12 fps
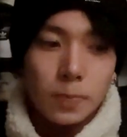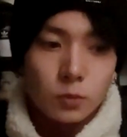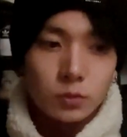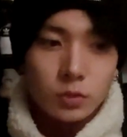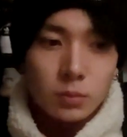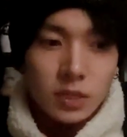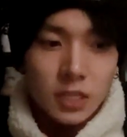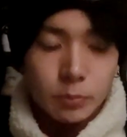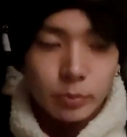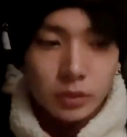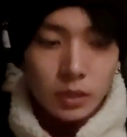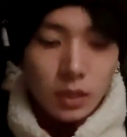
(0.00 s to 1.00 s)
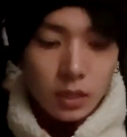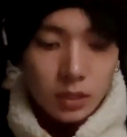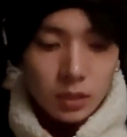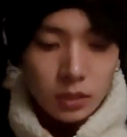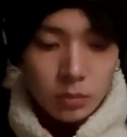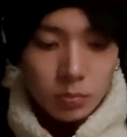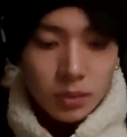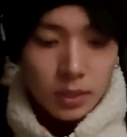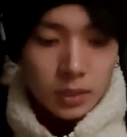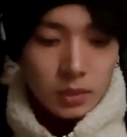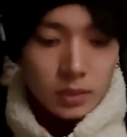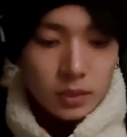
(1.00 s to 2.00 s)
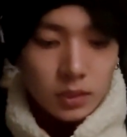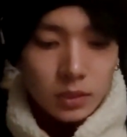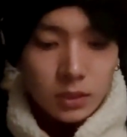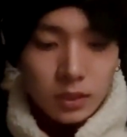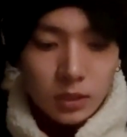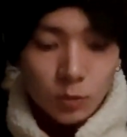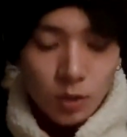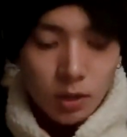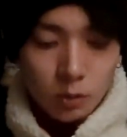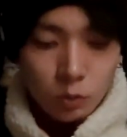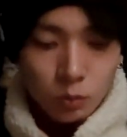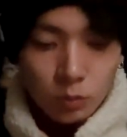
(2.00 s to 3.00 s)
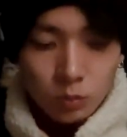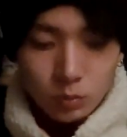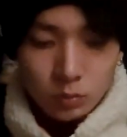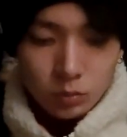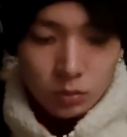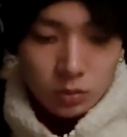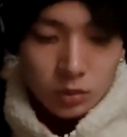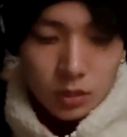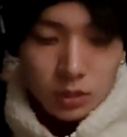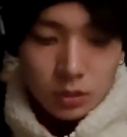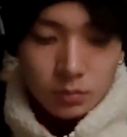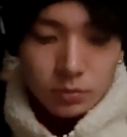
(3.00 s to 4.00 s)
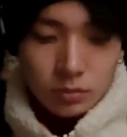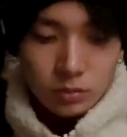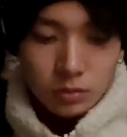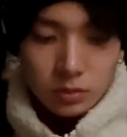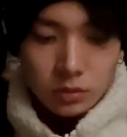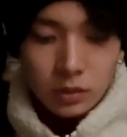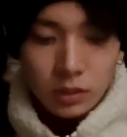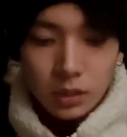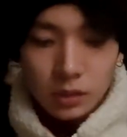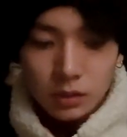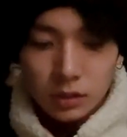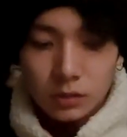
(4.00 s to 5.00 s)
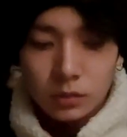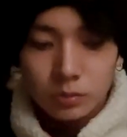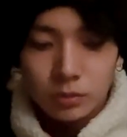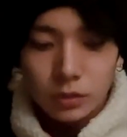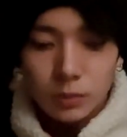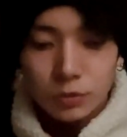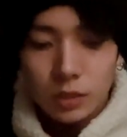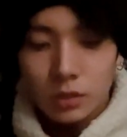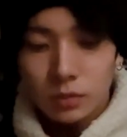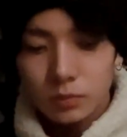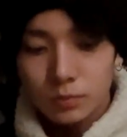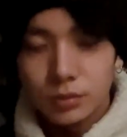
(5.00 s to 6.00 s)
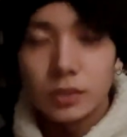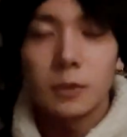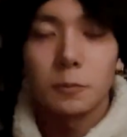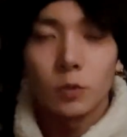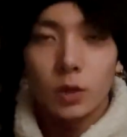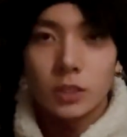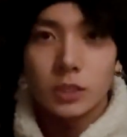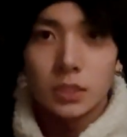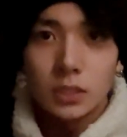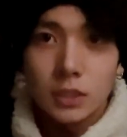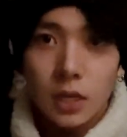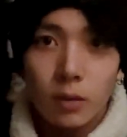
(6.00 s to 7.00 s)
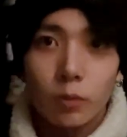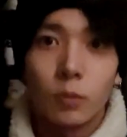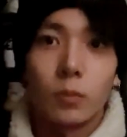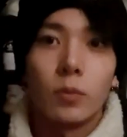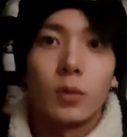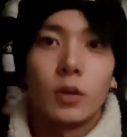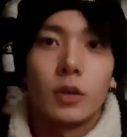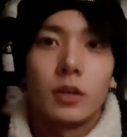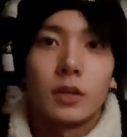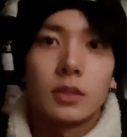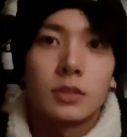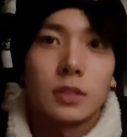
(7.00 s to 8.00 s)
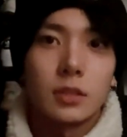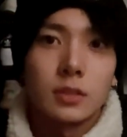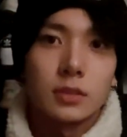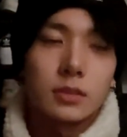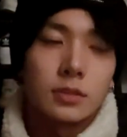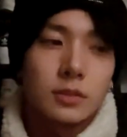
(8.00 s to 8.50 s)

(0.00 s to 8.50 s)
오늘 정말 기쁜 게 100일이기도 하고 엔진분들이랑 그래서 V앱 촬, V앱도 같이 하고 이제